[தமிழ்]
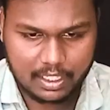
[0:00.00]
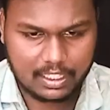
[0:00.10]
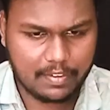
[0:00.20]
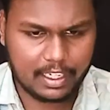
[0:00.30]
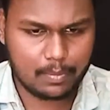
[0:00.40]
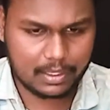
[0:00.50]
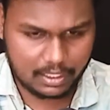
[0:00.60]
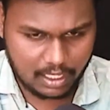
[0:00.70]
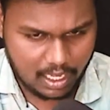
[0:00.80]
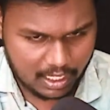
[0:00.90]
இந்த வீடியோவில்
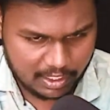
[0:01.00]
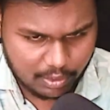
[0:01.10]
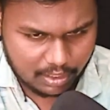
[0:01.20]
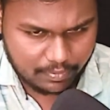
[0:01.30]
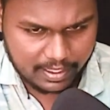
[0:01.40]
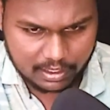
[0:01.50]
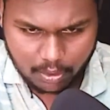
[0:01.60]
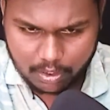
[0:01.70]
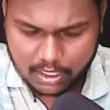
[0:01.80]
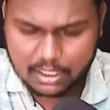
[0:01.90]
பார்த்தீங்கன்னா இவரது ஃப்ரெண்ட்டில்
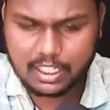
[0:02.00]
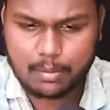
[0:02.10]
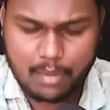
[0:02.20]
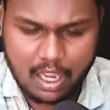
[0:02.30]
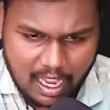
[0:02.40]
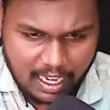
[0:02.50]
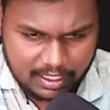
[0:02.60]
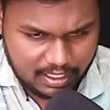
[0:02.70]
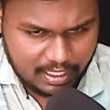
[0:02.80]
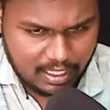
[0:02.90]
ஒன்று இருக்குது தெரியுமா அது
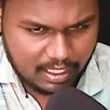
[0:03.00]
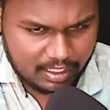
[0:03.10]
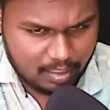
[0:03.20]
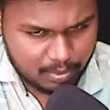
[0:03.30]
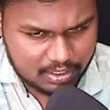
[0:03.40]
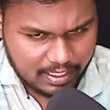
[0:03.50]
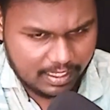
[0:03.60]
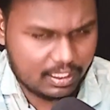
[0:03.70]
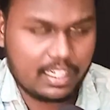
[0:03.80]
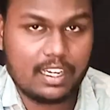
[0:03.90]
என்னன்றதே நமக்கு சரியாக
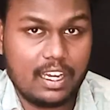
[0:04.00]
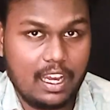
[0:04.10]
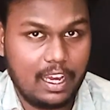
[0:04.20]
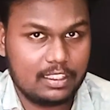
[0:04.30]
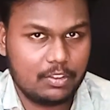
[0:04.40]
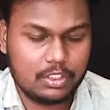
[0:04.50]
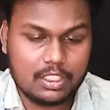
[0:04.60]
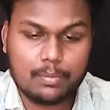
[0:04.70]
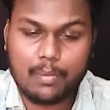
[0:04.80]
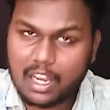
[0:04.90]
தெரியல அது வந்து
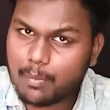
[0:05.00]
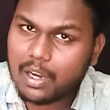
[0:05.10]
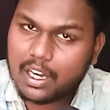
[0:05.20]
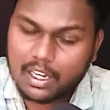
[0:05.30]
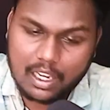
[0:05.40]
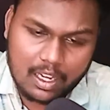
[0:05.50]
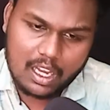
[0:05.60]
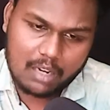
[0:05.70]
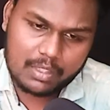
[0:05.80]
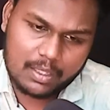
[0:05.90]
மரமாக இருக்கலாம்
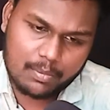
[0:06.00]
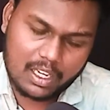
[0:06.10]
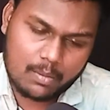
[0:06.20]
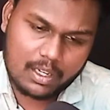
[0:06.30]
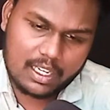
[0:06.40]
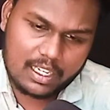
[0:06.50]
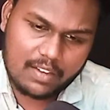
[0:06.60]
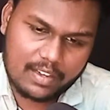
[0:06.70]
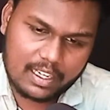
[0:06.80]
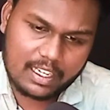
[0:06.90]
அப்படி மரமாக இல்லைன்னா
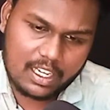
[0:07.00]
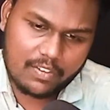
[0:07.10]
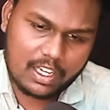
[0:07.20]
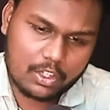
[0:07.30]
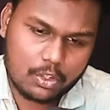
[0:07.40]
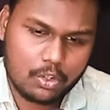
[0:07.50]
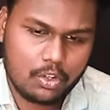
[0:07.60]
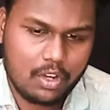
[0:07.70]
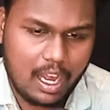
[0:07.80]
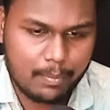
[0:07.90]
வேற என்னவா இருக்கும்
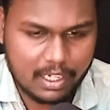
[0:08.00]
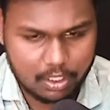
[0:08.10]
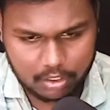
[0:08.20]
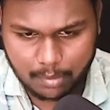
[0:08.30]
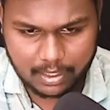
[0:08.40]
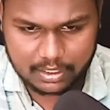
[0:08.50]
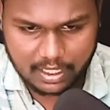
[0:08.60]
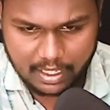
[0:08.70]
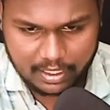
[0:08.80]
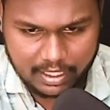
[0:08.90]
அப்படின்றது நமக்கு
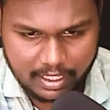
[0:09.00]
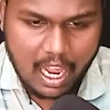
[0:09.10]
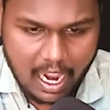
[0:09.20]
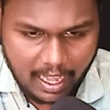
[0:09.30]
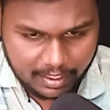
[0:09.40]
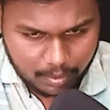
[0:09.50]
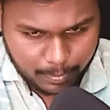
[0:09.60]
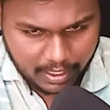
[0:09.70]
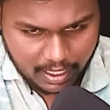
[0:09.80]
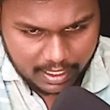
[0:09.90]
தெரியல க்ளீனாக அதுக்கு
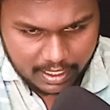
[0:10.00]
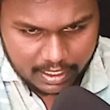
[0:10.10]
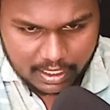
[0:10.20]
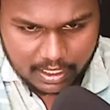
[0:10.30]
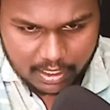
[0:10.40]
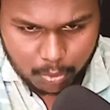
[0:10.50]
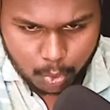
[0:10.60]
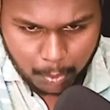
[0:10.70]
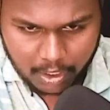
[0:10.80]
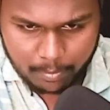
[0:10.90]
பின்னாடி ரெண்டு
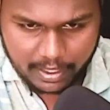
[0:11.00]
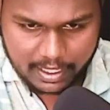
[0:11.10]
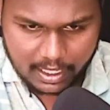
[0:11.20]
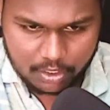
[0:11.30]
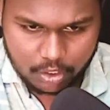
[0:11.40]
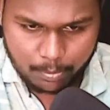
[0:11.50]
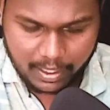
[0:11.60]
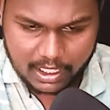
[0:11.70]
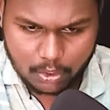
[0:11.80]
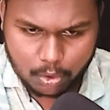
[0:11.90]
உருவங்கள் மாதிரி காட்டுது ஒரு
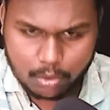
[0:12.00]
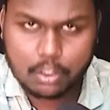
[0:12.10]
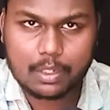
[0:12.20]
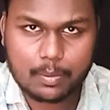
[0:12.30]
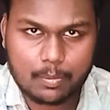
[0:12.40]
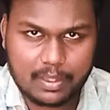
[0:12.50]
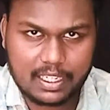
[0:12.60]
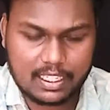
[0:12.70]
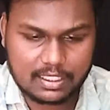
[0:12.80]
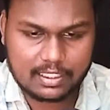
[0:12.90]
மனித உருவம் ஒரு பெரிய
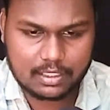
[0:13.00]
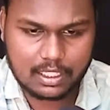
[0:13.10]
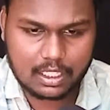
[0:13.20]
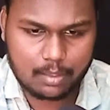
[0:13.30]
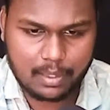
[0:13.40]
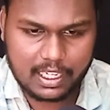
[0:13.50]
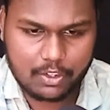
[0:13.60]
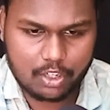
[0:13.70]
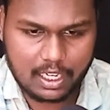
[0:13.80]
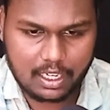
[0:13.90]
சைஸில் இருக்கிற மாதிரி
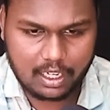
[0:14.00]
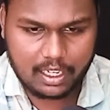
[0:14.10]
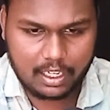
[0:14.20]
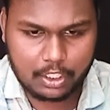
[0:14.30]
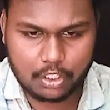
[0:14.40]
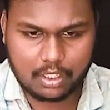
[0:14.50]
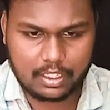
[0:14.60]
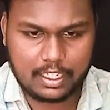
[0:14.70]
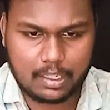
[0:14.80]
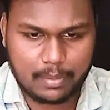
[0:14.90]
இவங்க காட்டுறாங்க ரெண்டும்
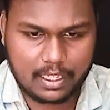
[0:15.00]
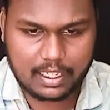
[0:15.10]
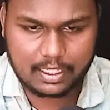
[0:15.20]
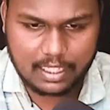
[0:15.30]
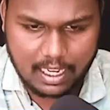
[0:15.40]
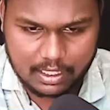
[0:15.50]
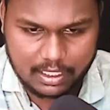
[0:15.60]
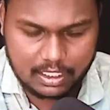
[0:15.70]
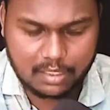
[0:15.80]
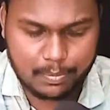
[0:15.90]
ரெண்டுமே கரெக்டாக அந்த
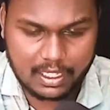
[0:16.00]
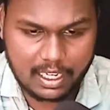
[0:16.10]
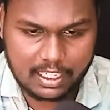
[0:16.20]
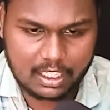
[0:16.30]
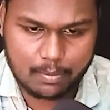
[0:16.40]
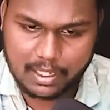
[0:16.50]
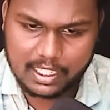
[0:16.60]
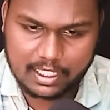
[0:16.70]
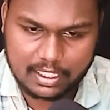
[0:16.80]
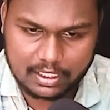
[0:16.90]
இதுக்கு பின்னாடி இருக்க மாதிரி
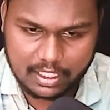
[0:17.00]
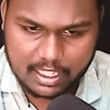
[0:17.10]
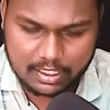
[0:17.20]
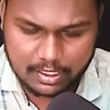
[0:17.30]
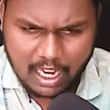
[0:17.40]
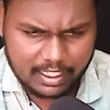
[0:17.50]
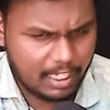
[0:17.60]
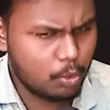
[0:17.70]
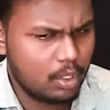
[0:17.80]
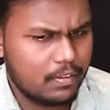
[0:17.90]
இதில் தெரியுது
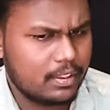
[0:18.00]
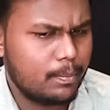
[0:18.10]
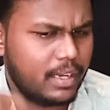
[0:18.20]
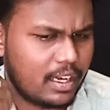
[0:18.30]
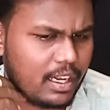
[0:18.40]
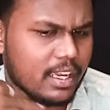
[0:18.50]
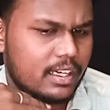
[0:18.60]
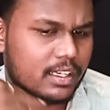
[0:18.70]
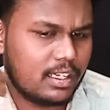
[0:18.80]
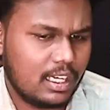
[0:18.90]
நடுவில் வந்து பிளர்ராக
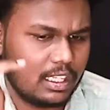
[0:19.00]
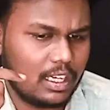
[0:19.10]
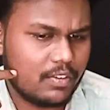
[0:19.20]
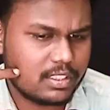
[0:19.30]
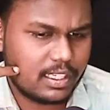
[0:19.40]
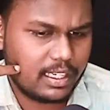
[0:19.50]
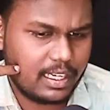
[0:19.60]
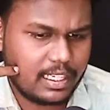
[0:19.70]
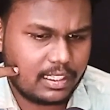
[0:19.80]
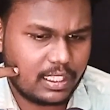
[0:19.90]
இருக்குது அதை கவனிச்சிங்களா
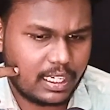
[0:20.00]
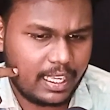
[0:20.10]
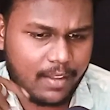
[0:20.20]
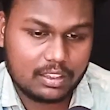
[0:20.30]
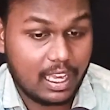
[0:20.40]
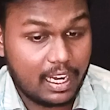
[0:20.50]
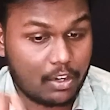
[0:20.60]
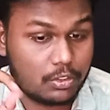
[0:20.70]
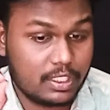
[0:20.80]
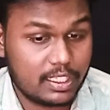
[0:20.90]
இல்லையான்னு தெரில தர
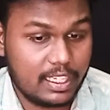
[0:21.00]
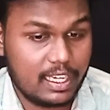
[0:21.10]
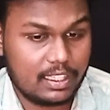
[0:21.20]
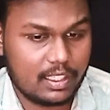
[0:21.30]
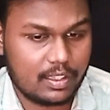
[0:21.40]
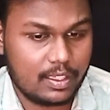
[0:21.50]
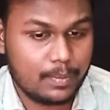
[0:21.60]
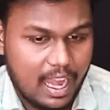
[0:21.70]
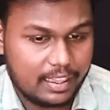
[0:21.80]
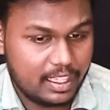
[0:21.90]
கொஞ்சம் கிளியராக தெரியுது
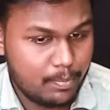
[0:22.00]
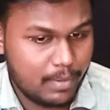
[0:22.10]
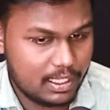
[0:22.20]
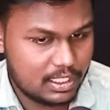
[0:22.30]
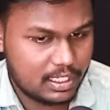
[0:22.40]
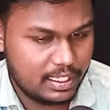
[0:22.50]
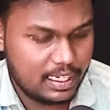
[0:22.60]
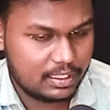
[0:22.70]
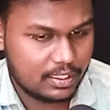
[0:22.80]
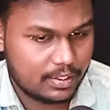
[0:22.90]
அந்த இமேஜ் கிளியராக
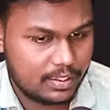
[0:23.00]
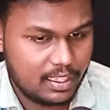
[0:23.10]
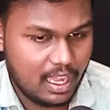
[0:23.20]
தெரியுது